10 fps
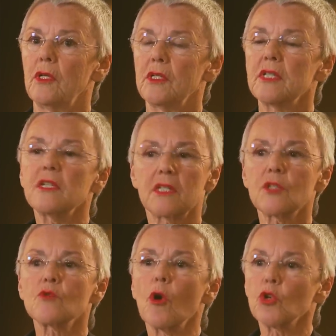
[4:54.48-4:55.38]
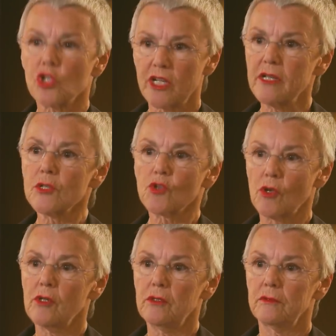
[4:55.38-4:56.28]
dass ich dazu auch stehen
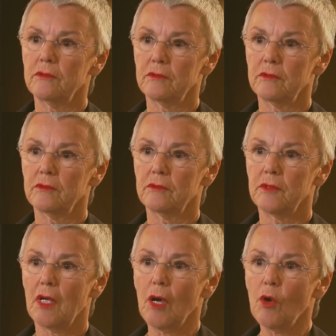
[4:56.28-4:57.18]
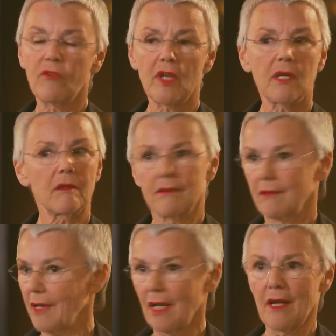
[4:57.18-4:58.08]
soll, auch wenn
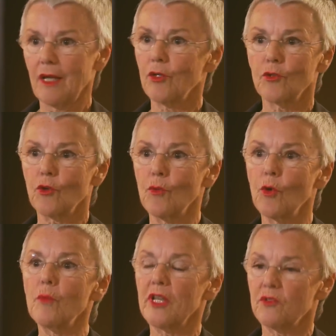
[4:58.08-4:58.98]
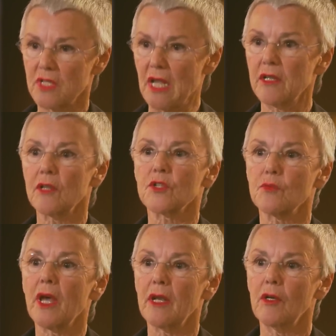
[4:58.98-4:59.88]
alle anderen drumherum etwas anderes
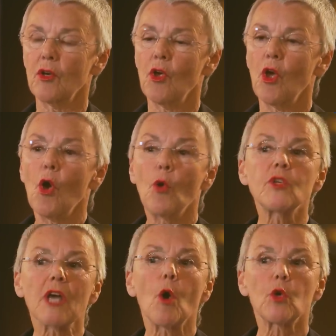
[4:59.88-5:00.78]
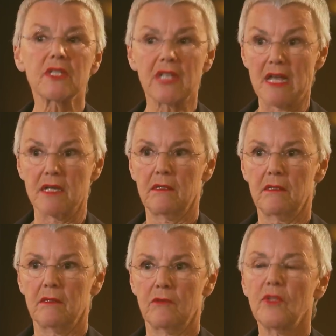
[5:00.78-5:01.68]
meinen, und auch dann,
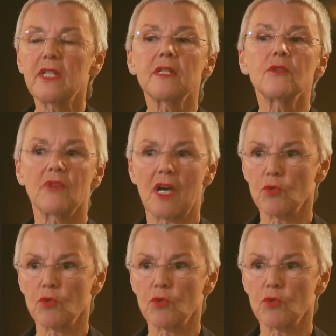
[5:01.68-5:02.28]
wenn die Gefahr